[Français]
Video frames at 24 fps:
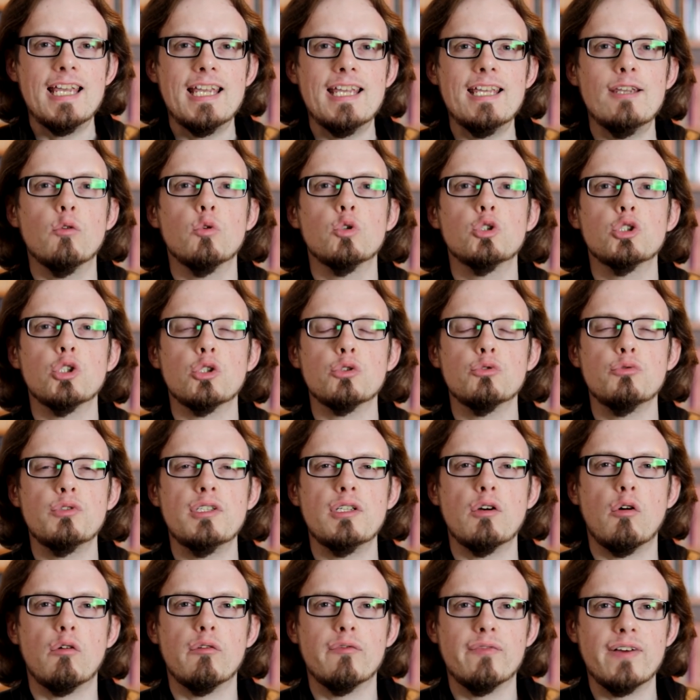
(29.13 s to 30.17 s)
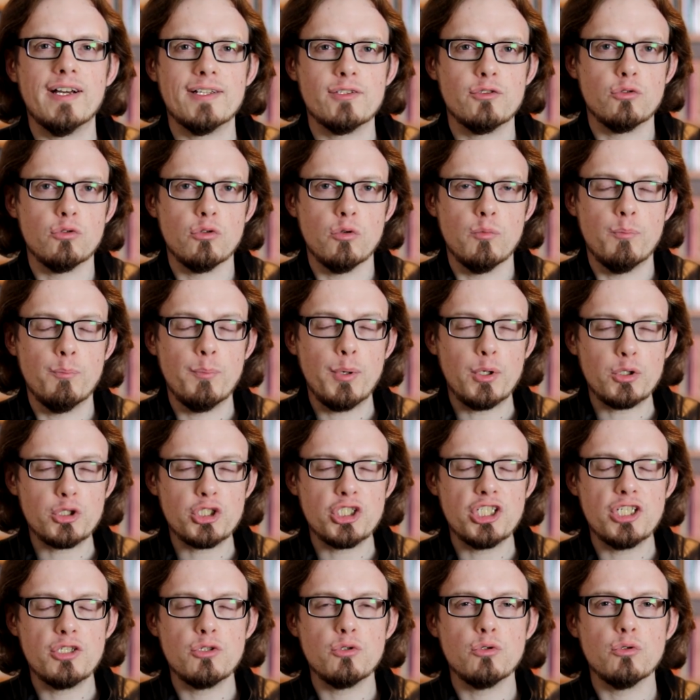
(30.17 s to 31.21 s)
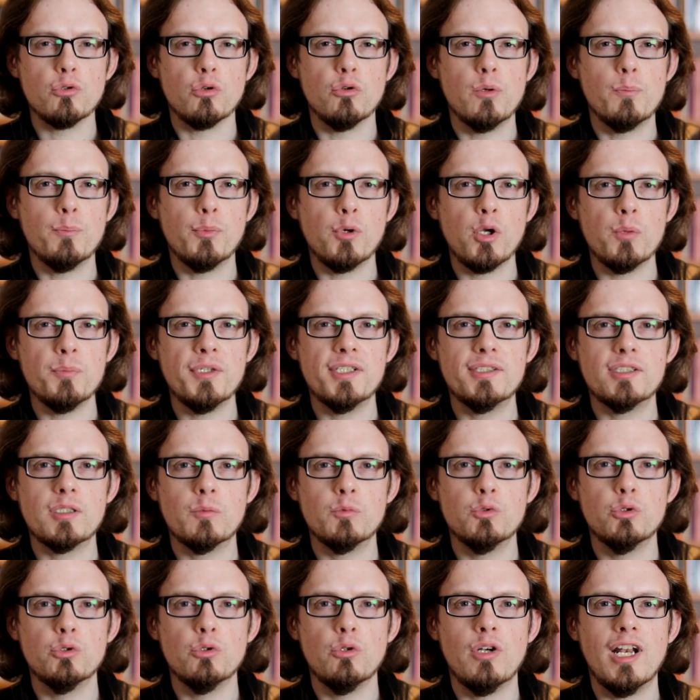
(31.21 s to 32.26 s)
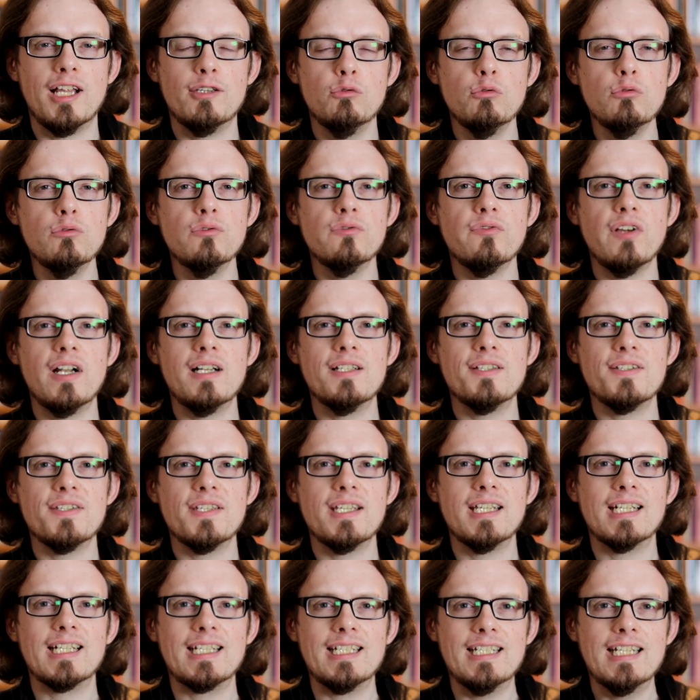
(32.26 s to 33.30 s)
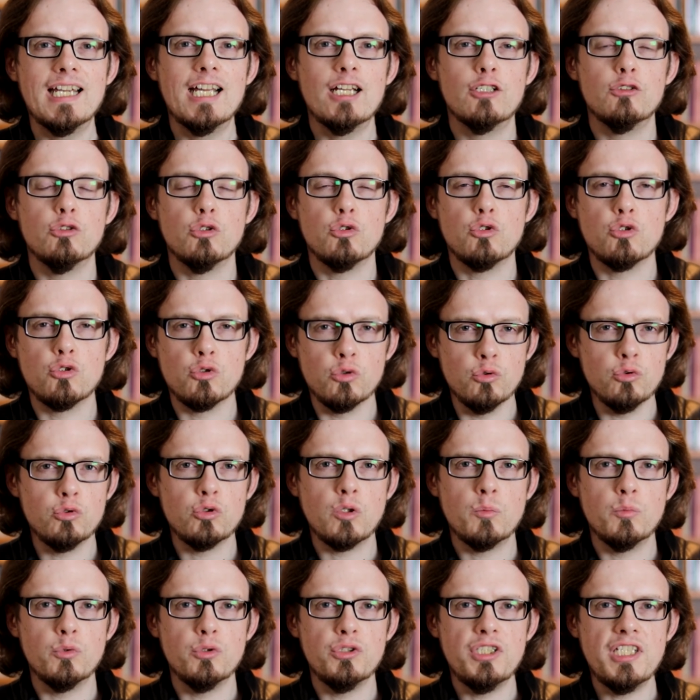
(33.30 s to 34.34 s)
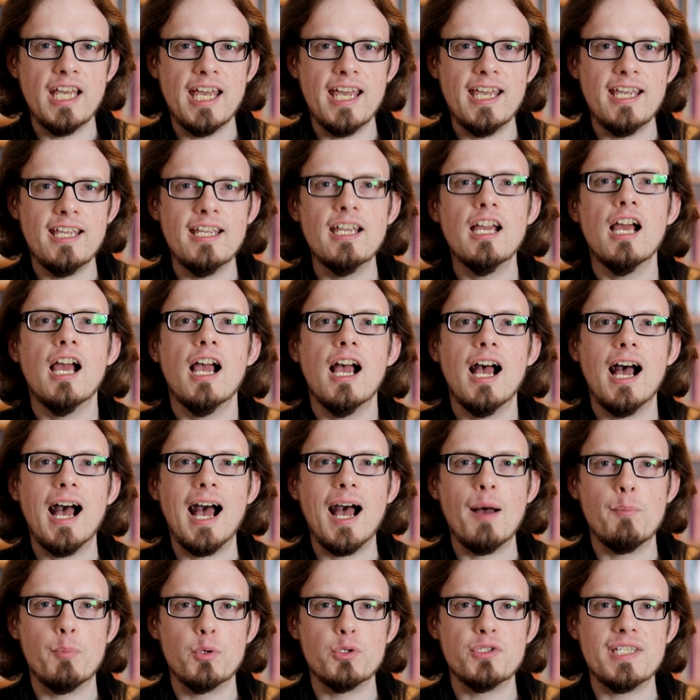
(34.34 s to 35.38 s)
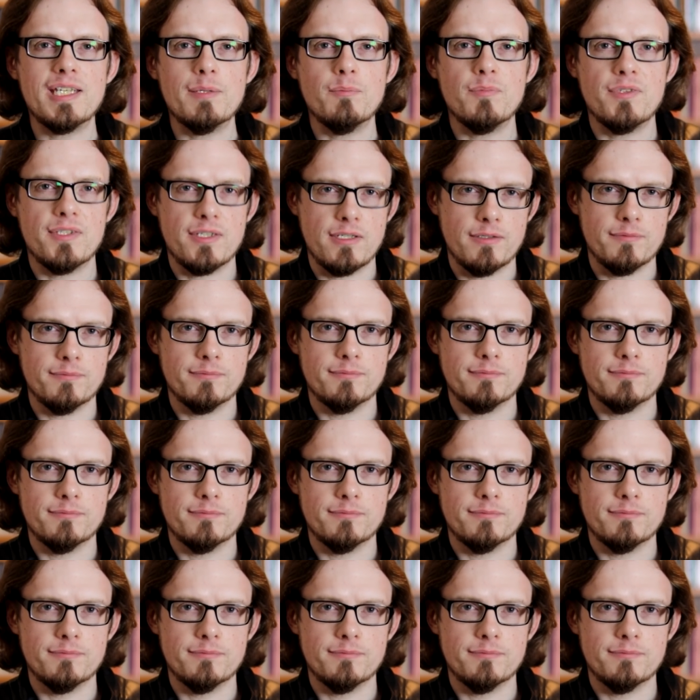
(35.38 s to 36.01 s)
Et aujourd'hui, on va se pencher sur le premier tome de la nouvelle série de Tsutomu Nihei, ApoSims.